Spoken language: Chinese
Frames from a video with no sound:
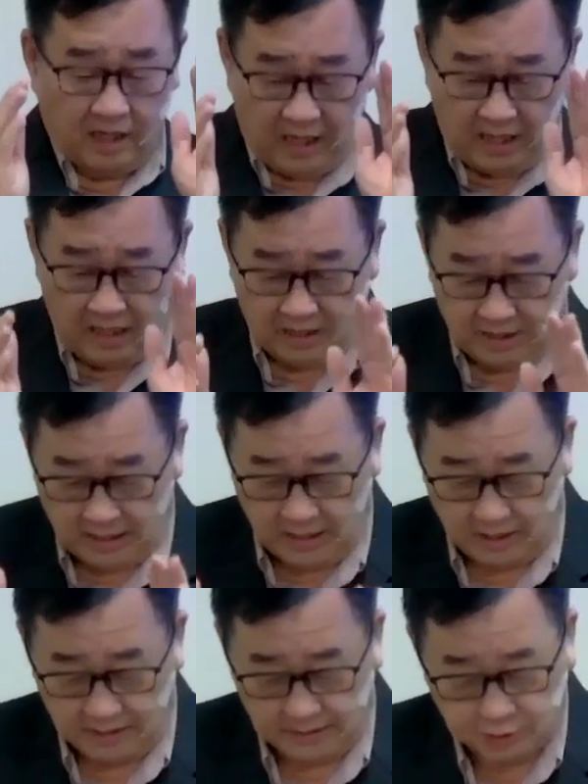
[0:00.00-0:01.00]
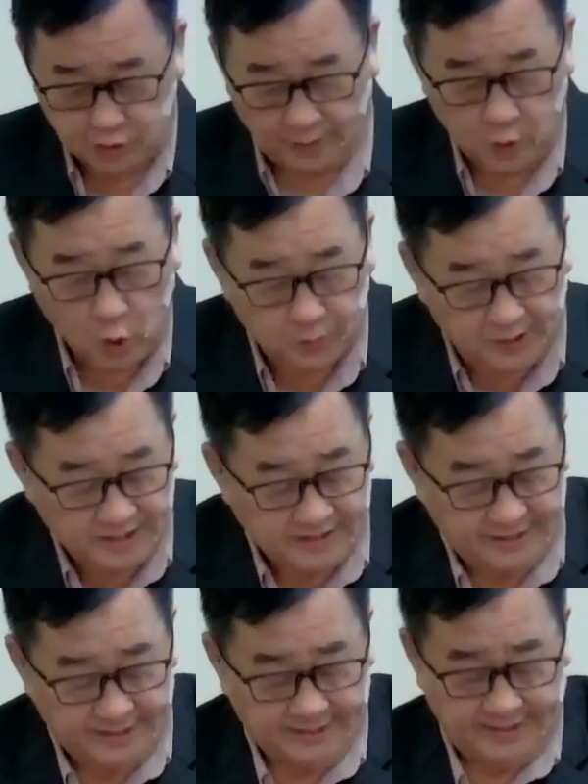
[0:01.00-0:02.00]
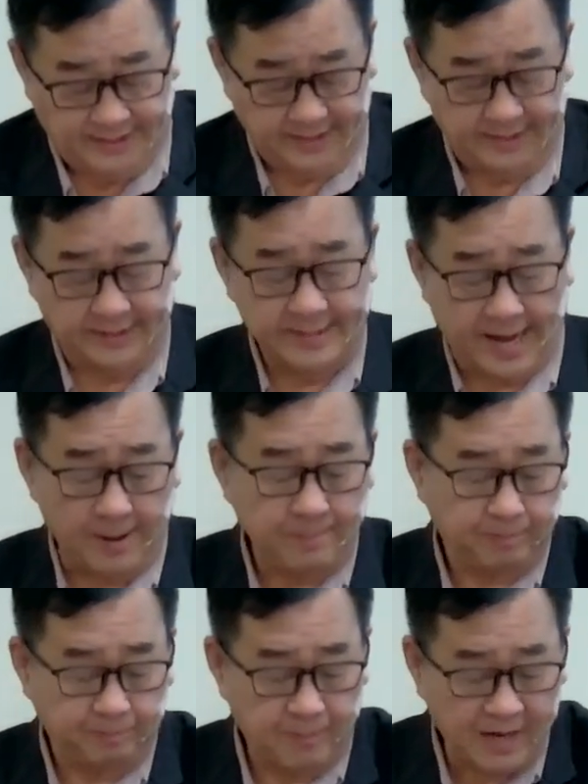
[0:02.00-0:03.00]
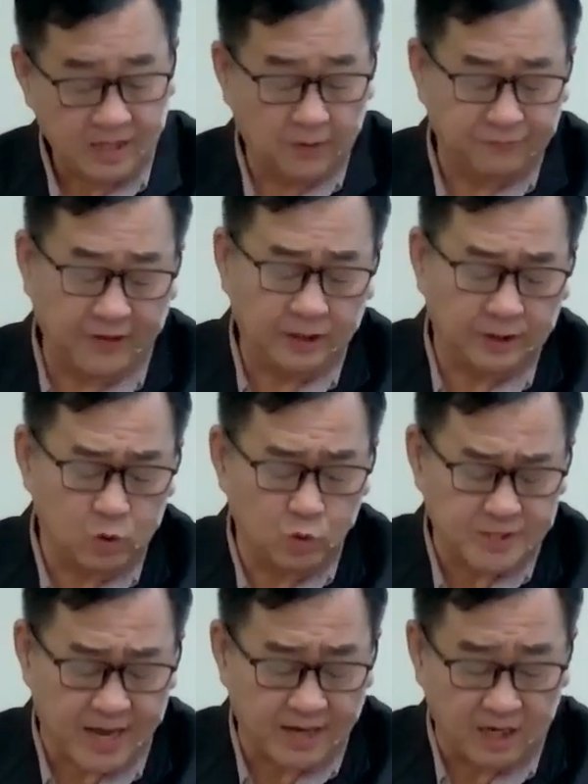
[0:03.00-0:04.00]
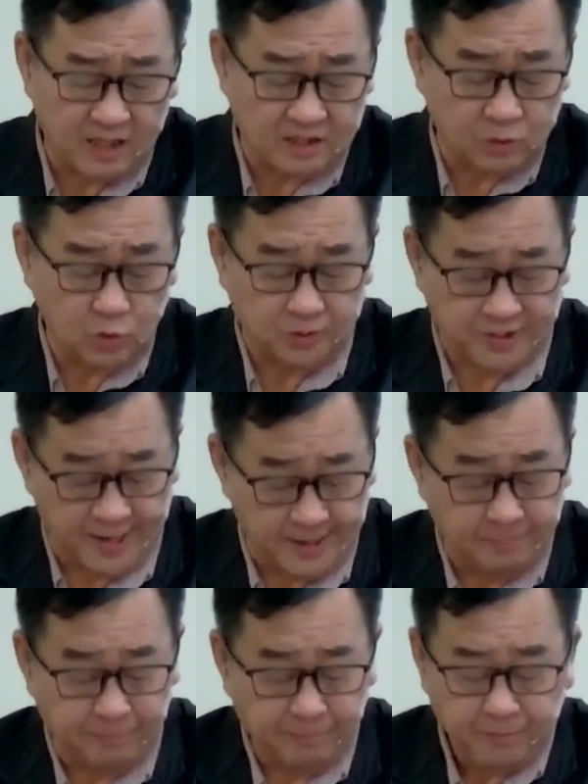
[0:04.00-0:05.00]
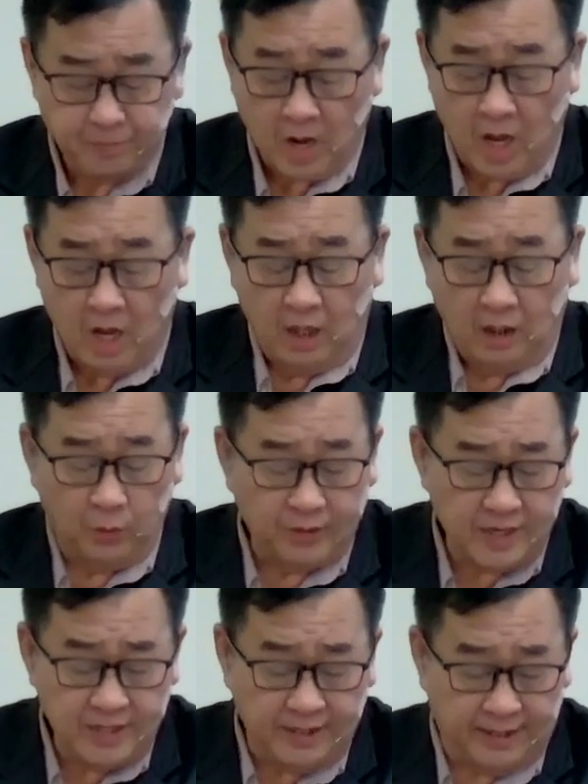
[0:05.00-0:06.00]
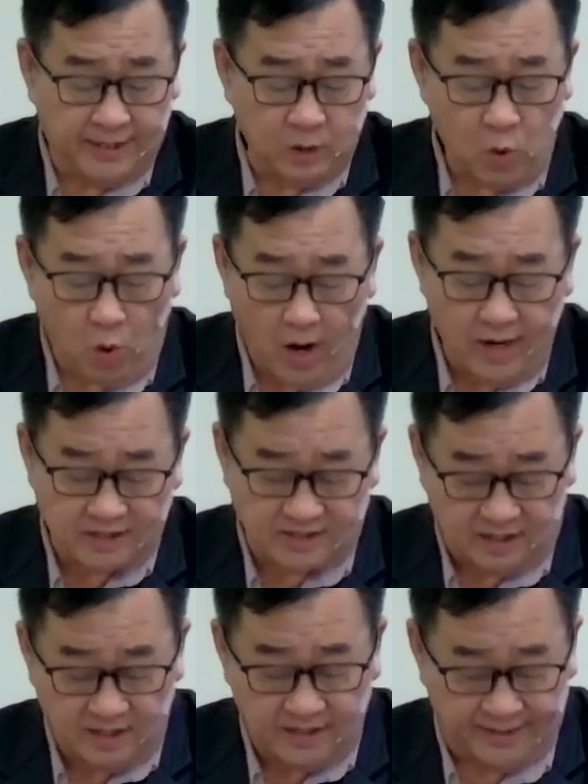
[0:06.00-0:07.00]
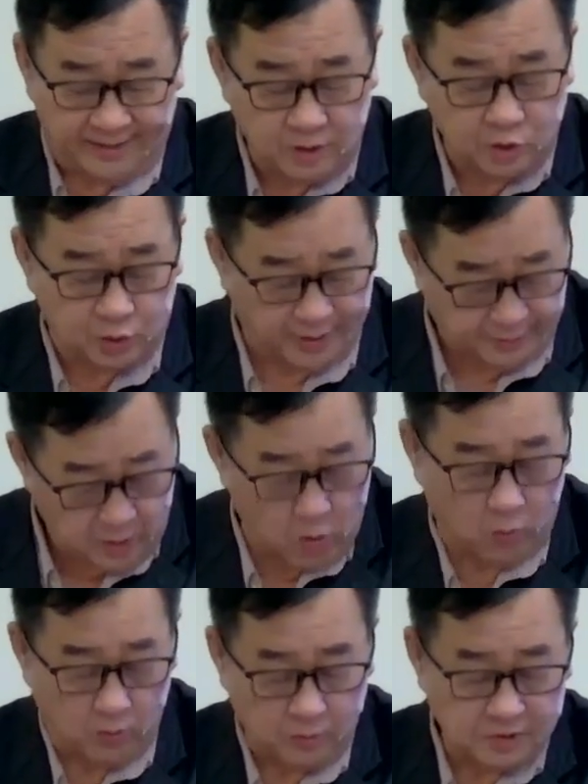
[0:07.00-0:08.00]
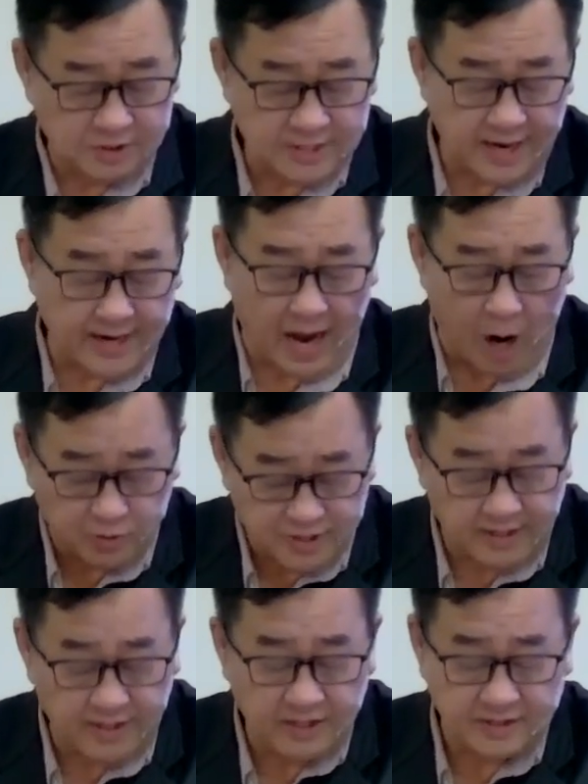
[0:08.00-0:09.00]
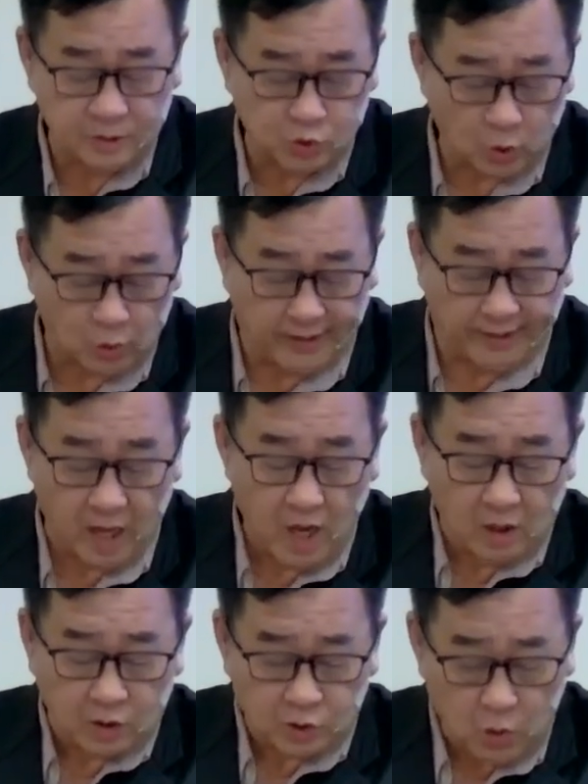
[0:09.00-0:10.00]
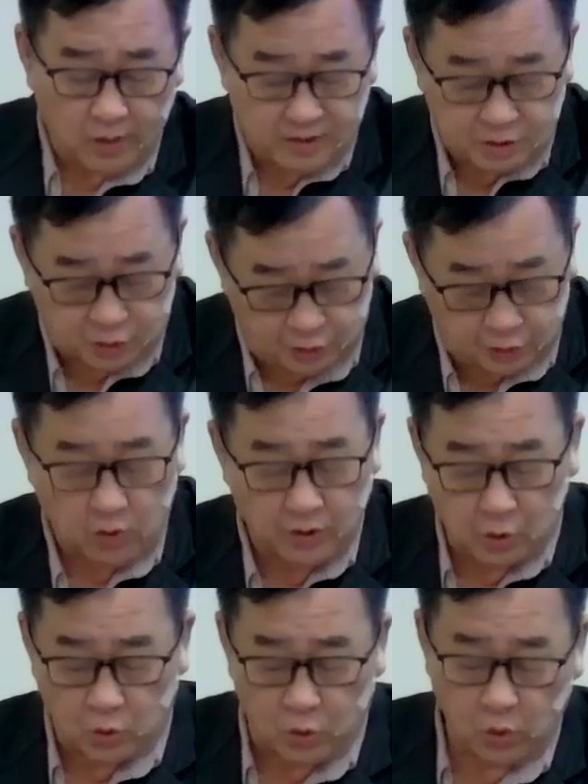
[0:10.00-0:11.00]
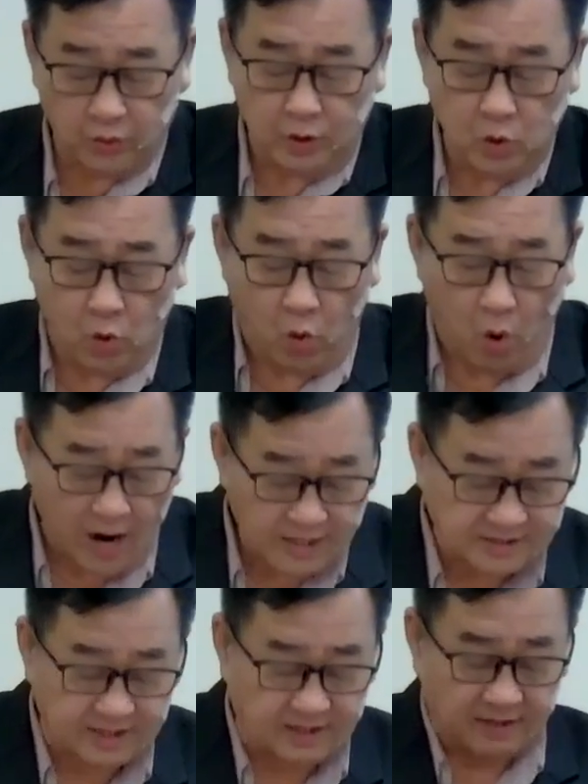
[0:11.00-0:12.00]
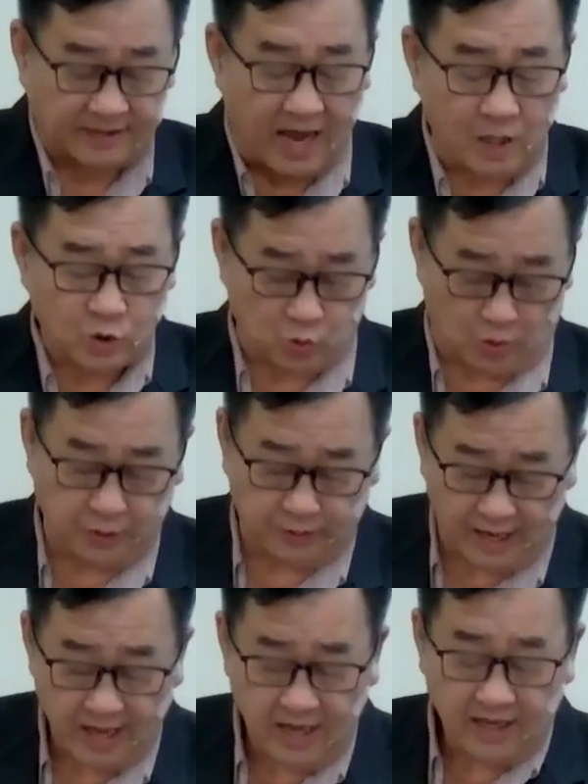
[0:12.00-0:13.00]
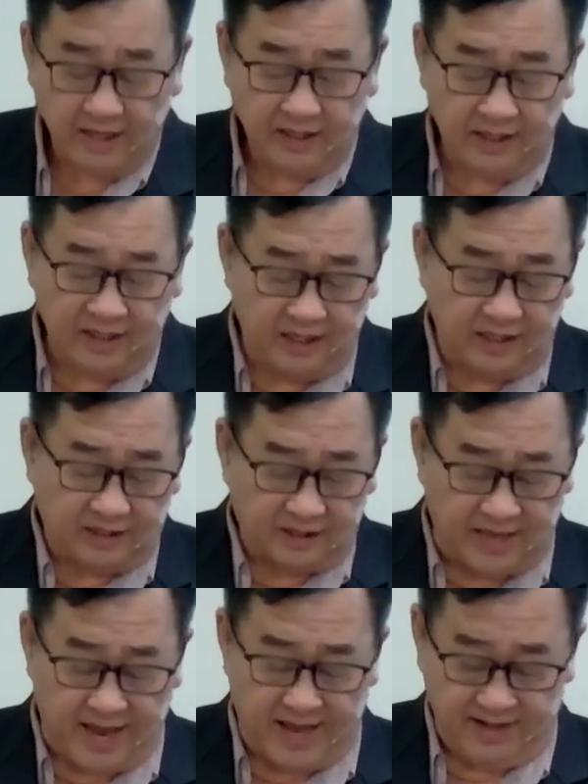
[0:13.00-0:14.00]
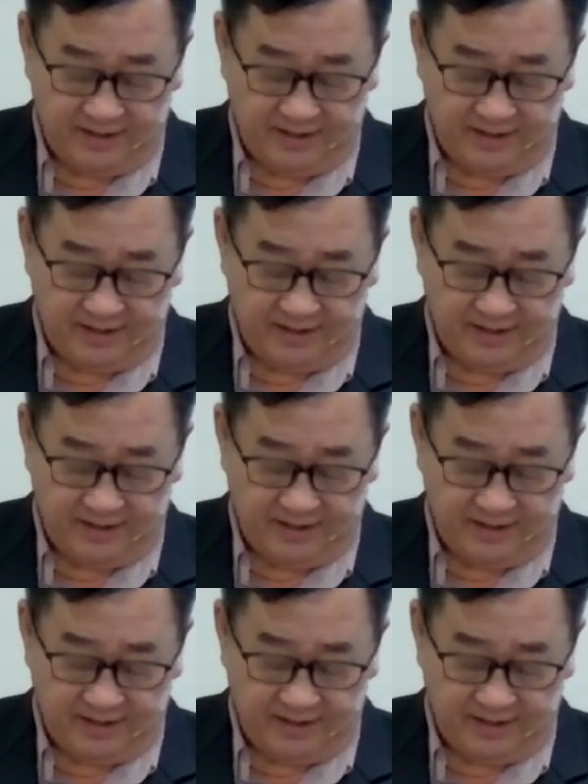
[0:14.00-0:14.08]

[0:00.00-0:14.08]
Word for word: 啊啊，血肉病的女女人哈，马可福音第五章二十五节，有一个女人患了十二年的血肉，在好些医生手里受了许多的苦，又花尽了她所有的，一点